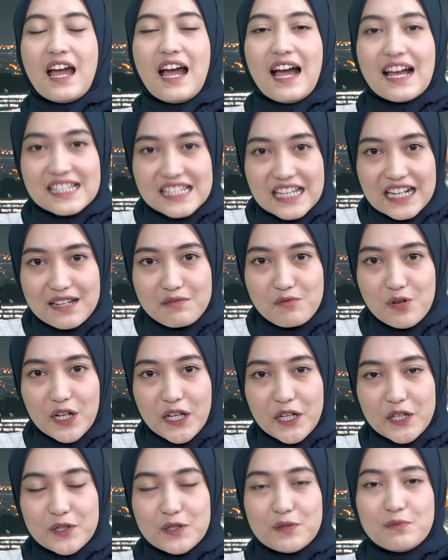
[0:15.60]

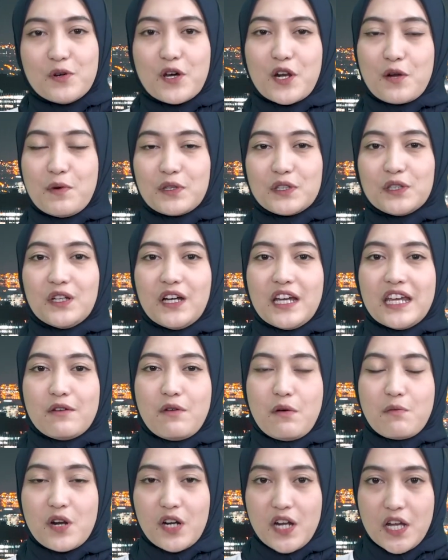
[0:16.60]
Assalamualaikum warahmatullahi
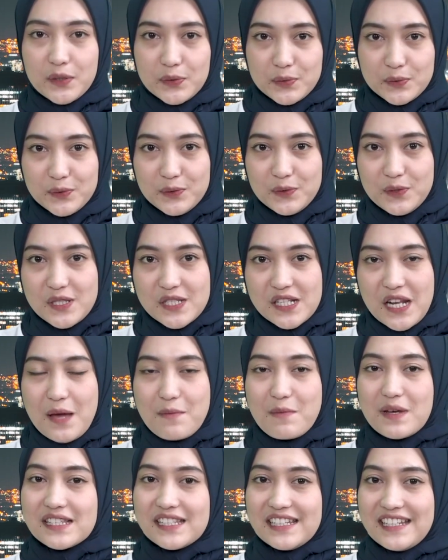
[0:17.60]
wabarakatuh.
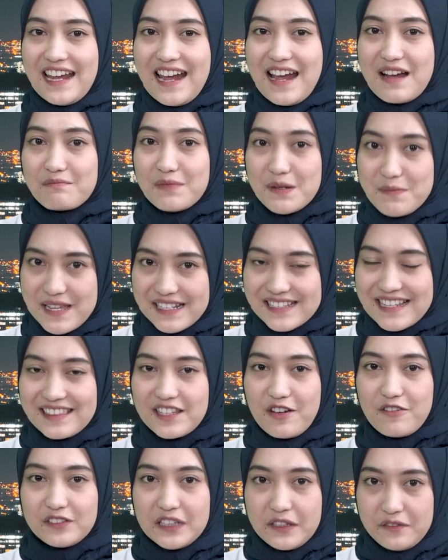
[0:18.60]
Selamat siang pemirsa
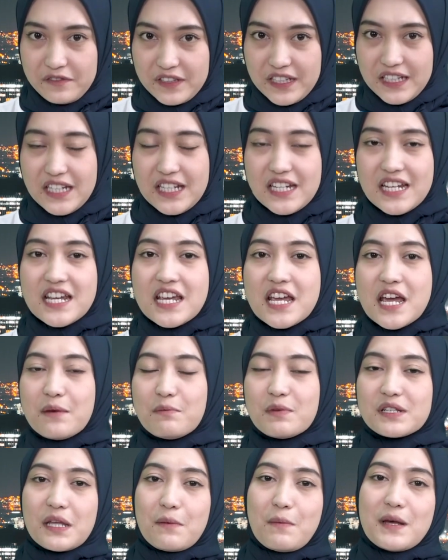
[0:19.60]
Tauf TV.
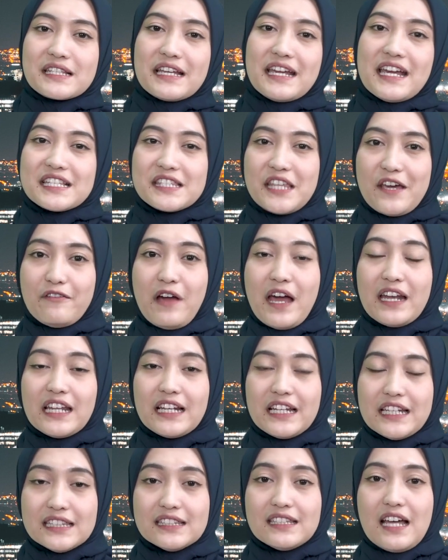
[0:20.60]
Bersama saya Stefani
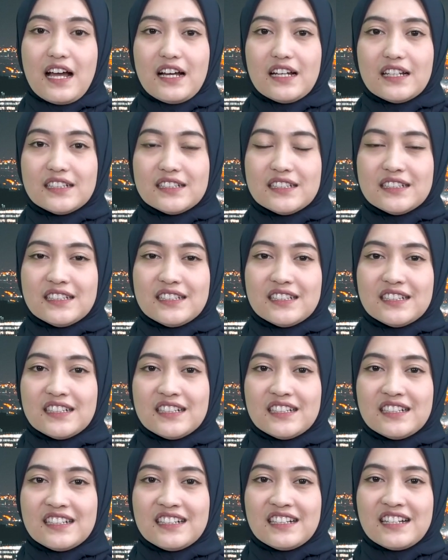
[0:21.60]
Lintang.
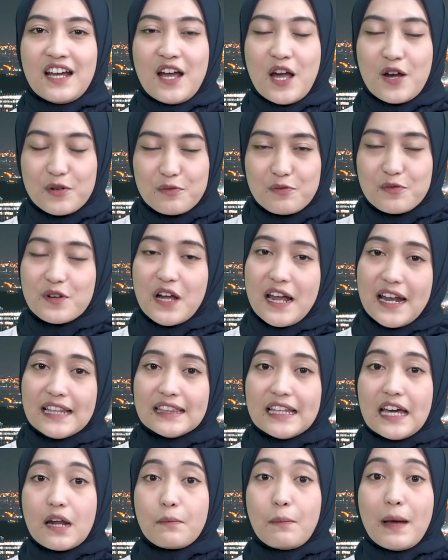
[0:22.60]
Hubungan
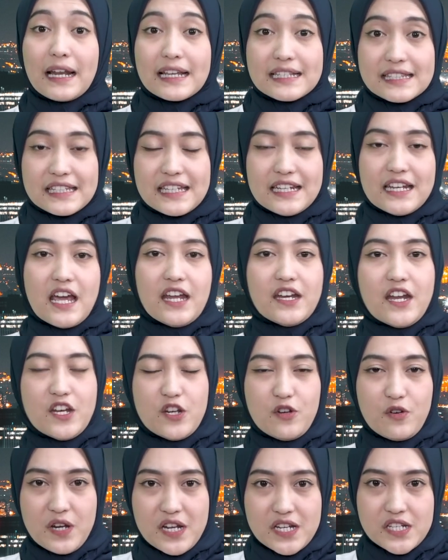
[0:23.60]
antara Palestina dan
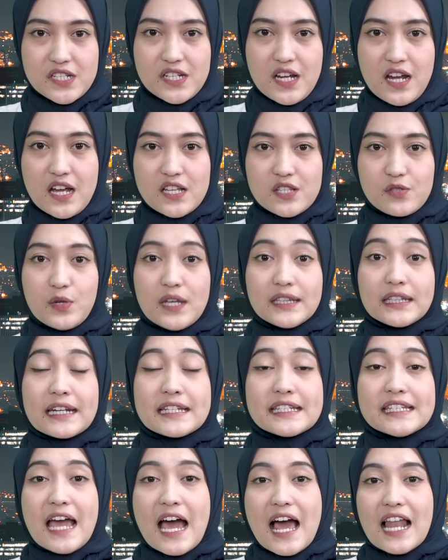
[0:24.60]
Indonesia sudah
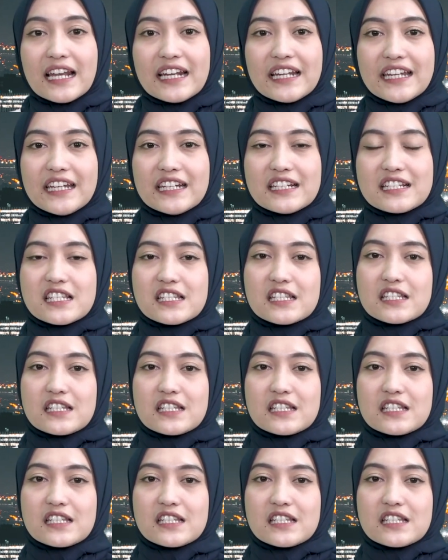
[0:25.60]
terjalin